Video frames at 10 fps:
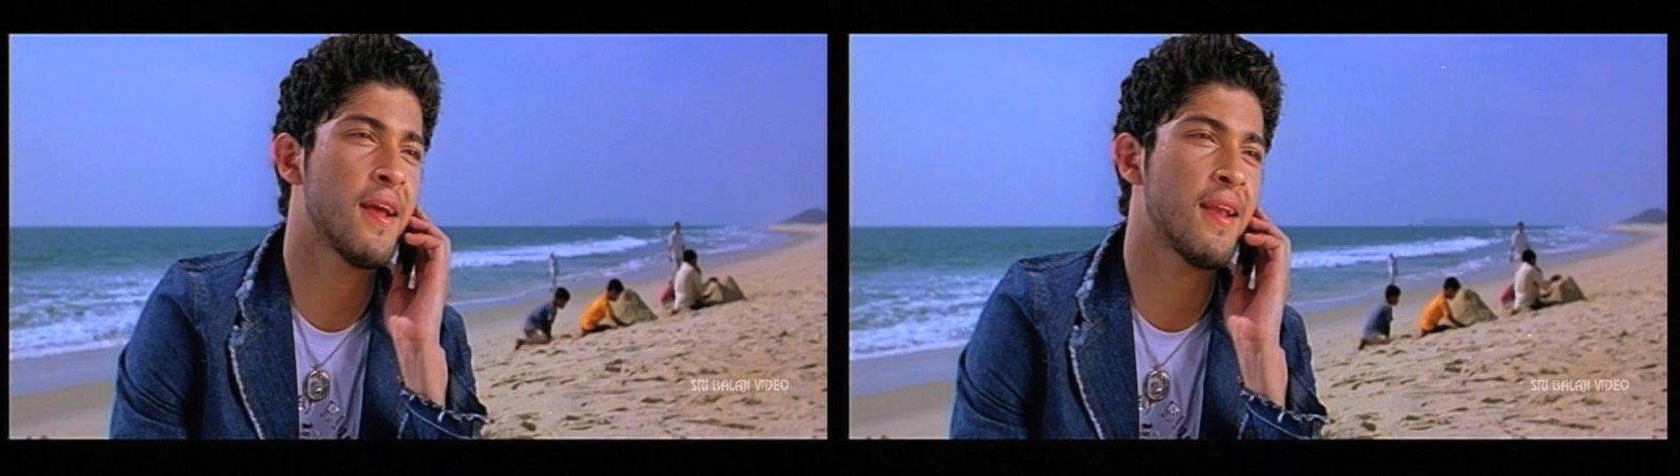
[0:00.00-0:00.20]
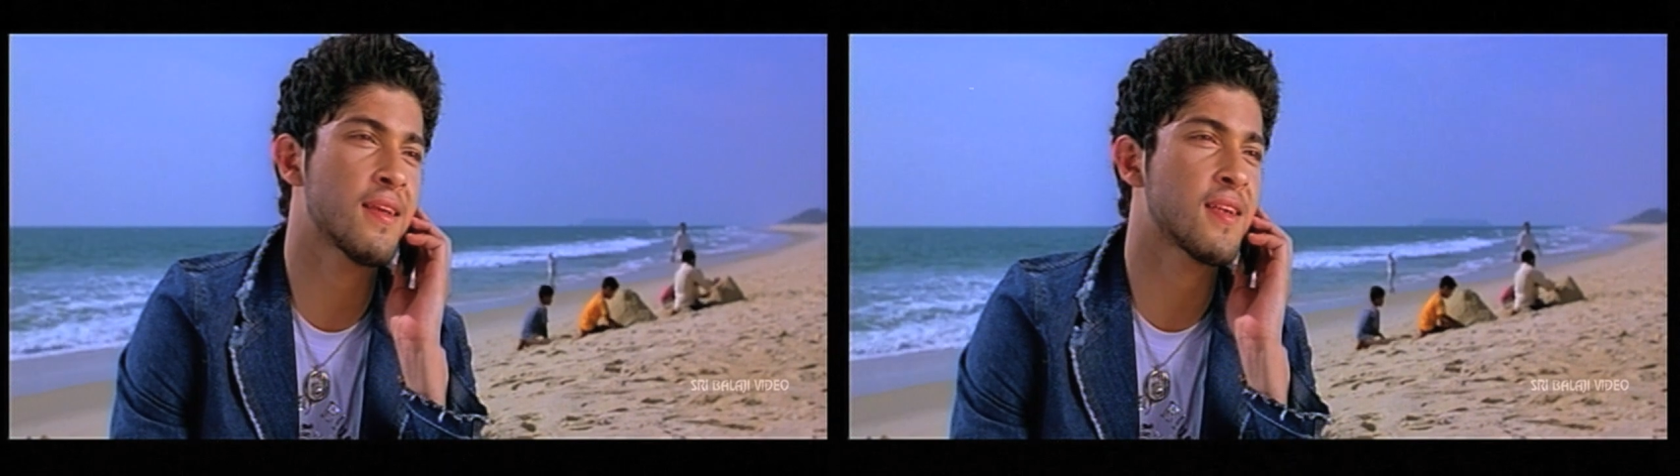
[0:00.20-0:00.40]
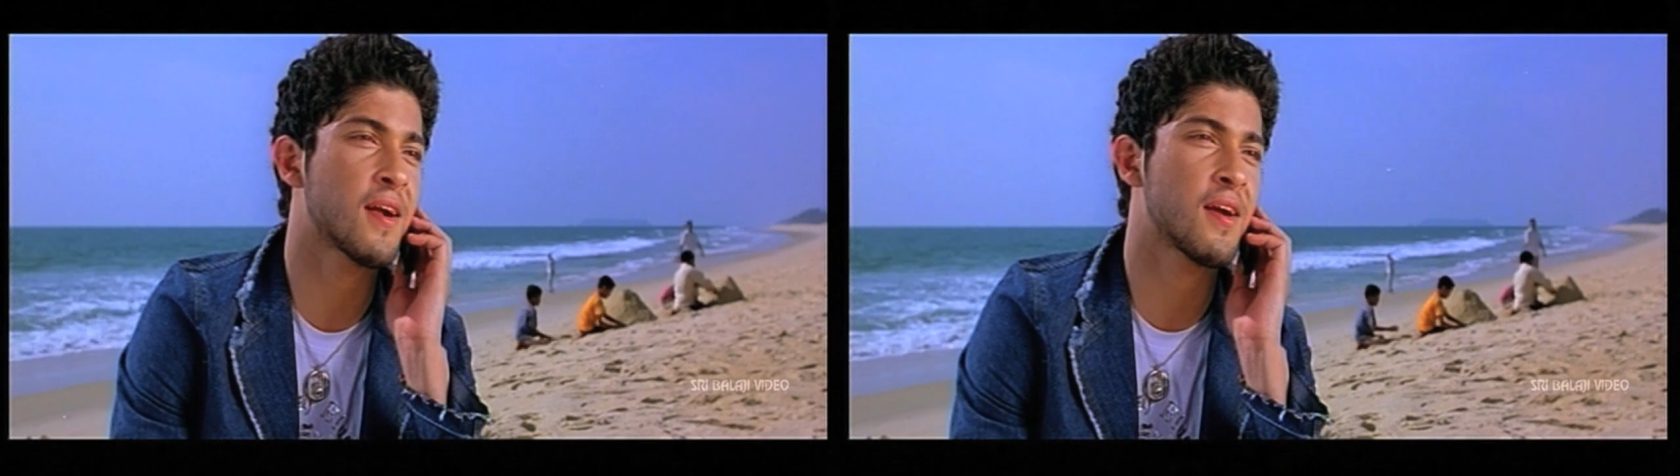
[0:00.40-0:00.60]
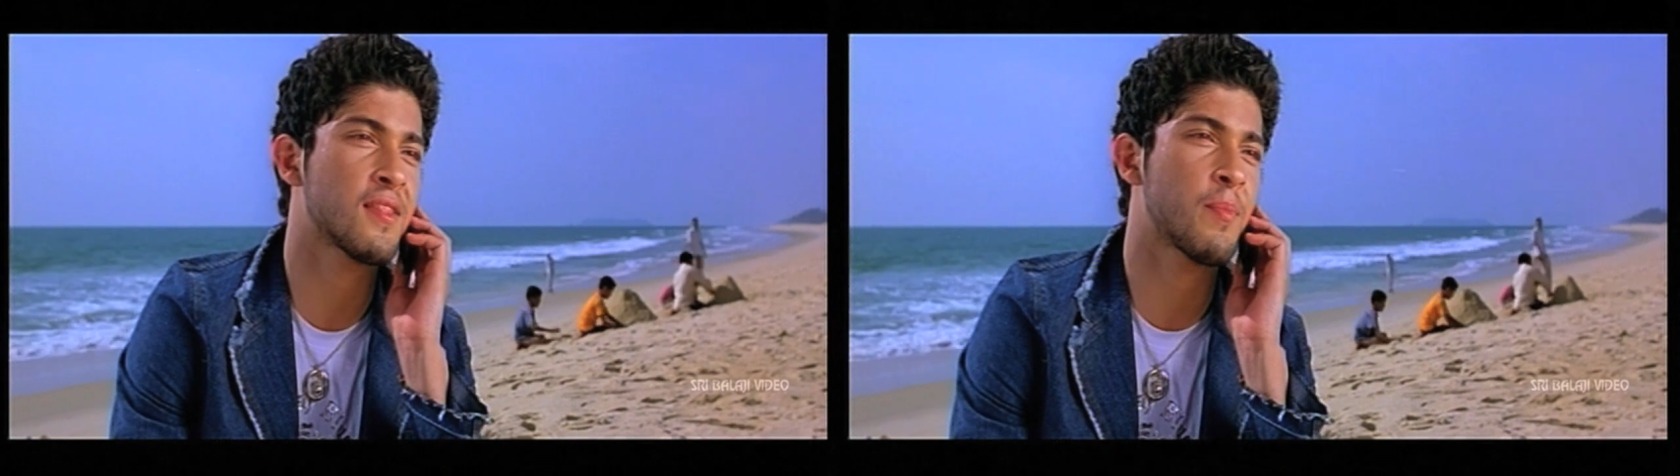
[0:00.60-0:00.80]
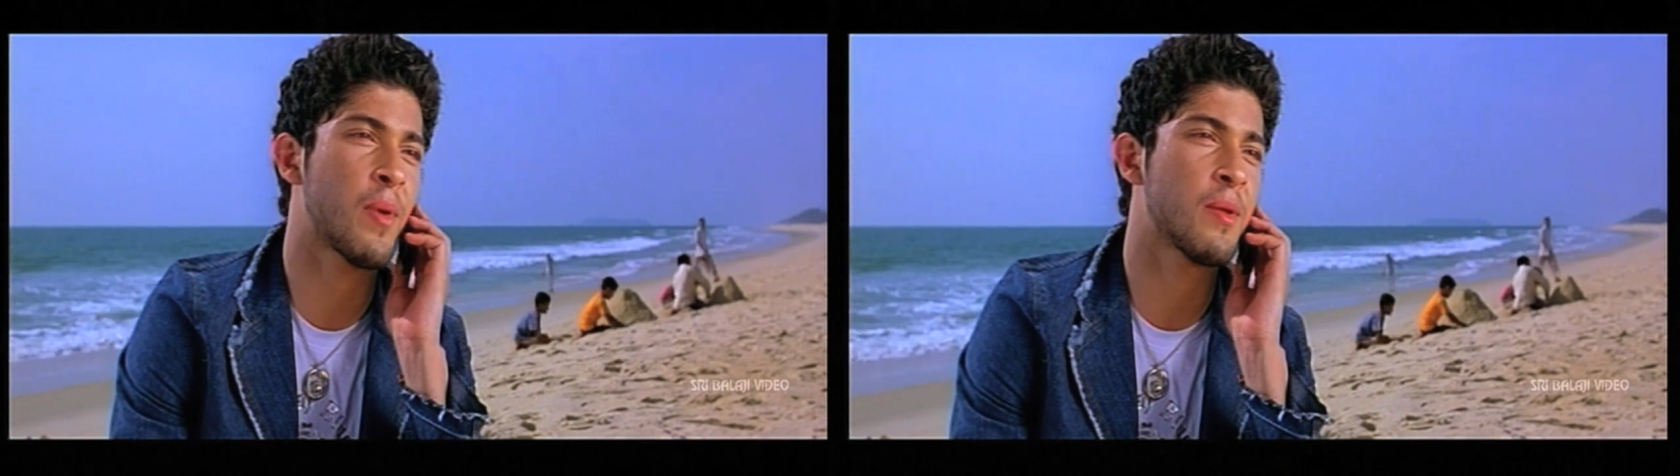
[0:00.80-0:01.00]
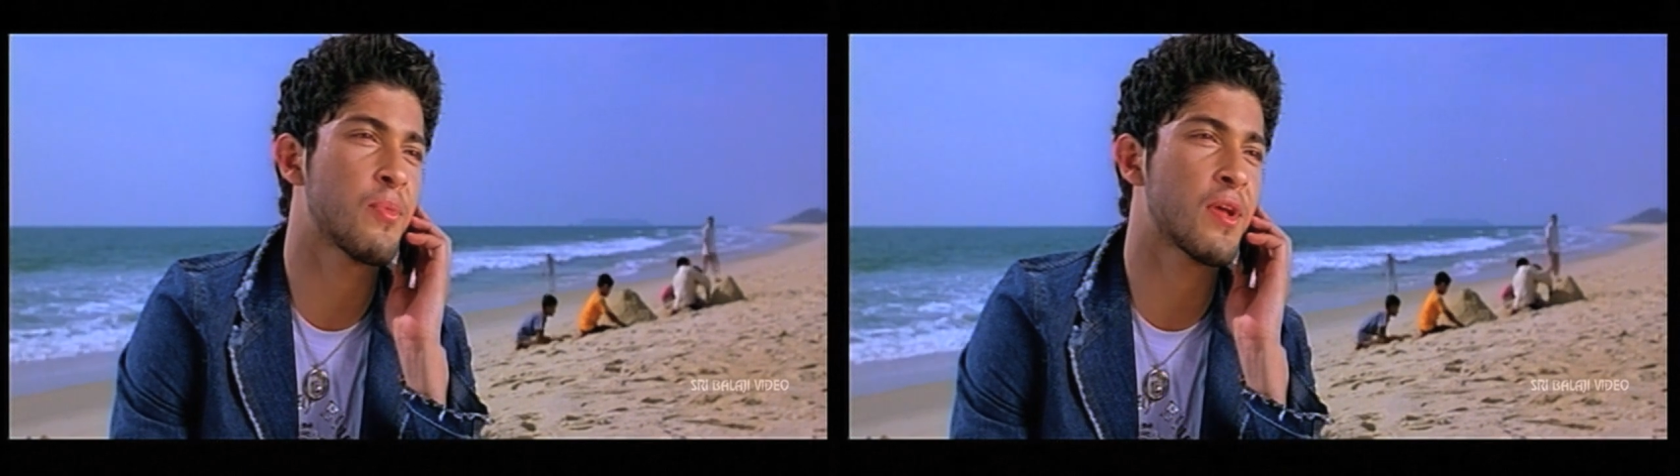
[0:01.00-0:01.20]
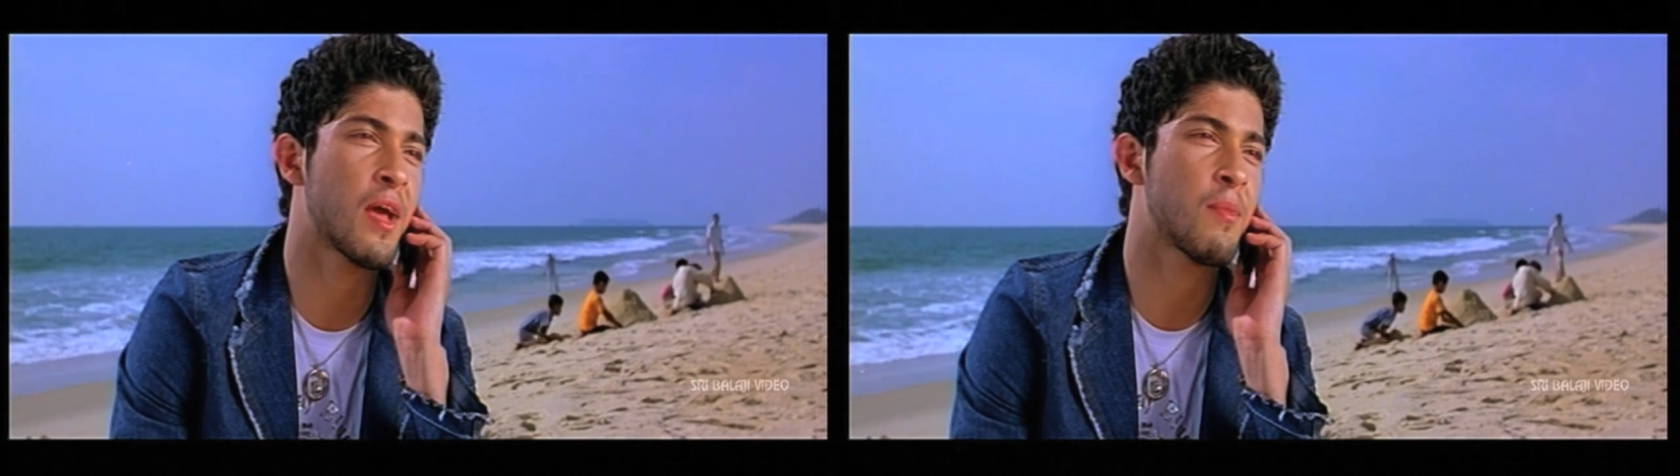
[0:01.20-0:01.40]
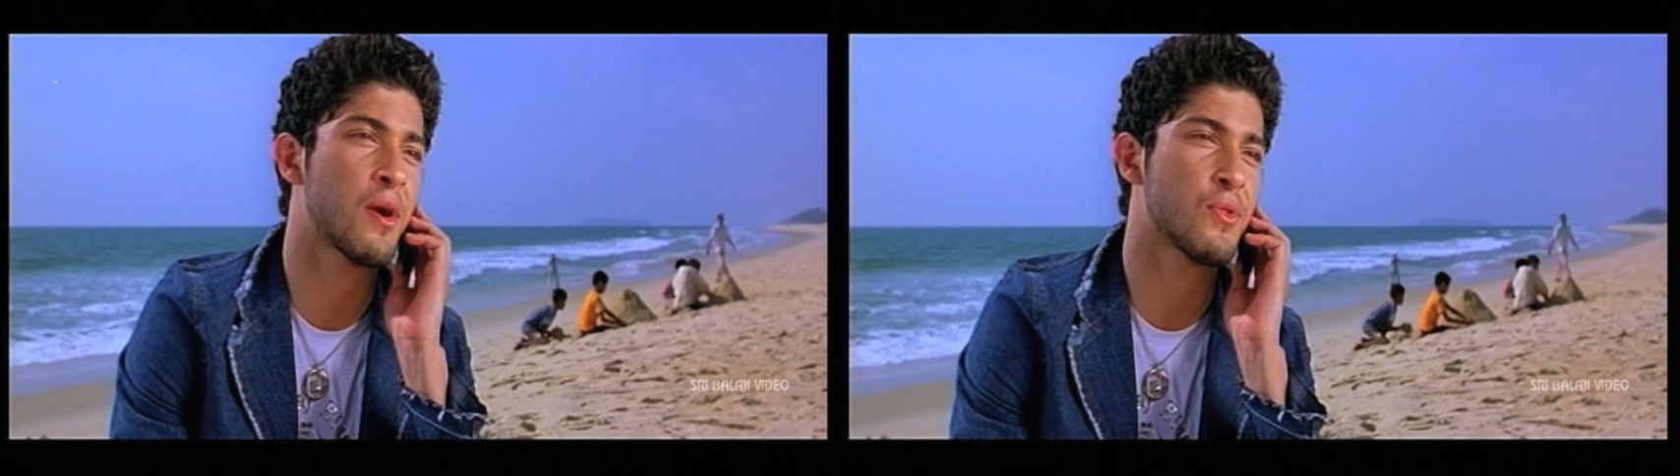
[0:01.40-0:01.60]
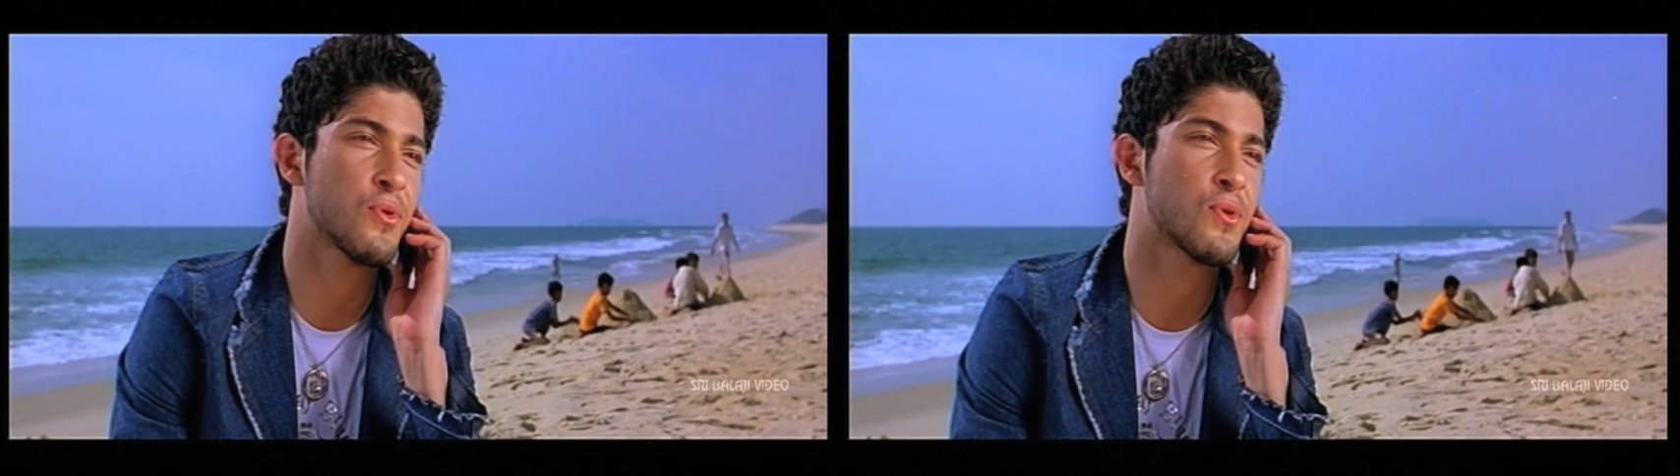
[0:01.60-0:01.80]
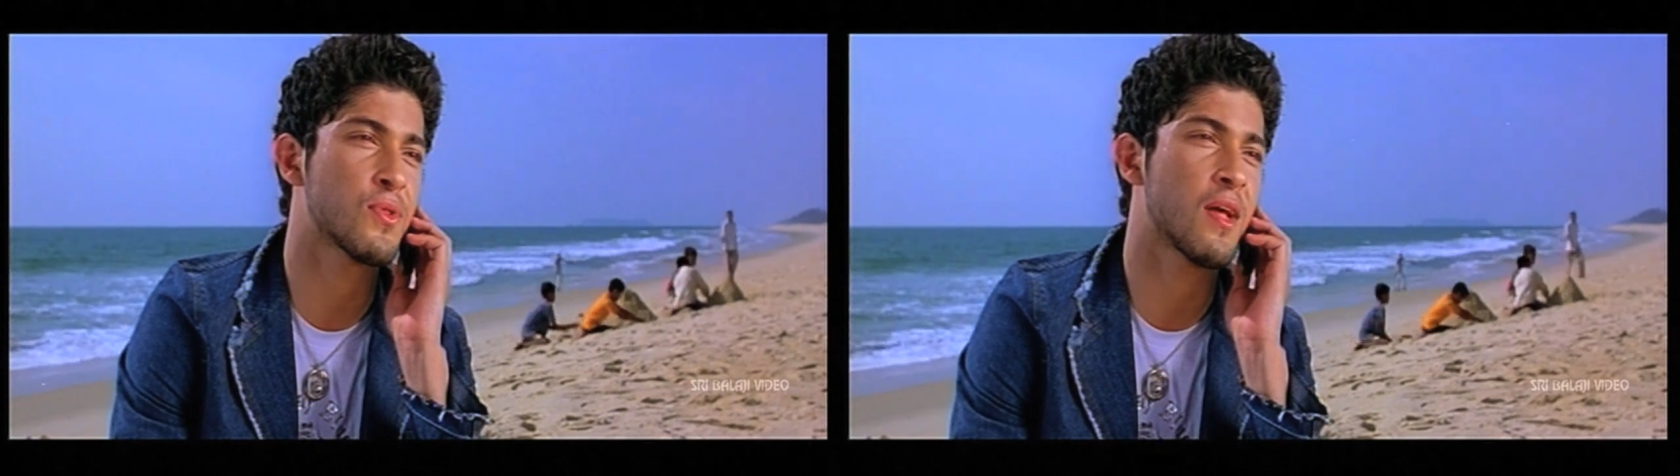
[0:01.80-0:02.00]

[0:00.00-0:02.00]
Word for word: మొత్తం మీద పానీపూరి టేస్ట్కి ఎవరు చేస్తారు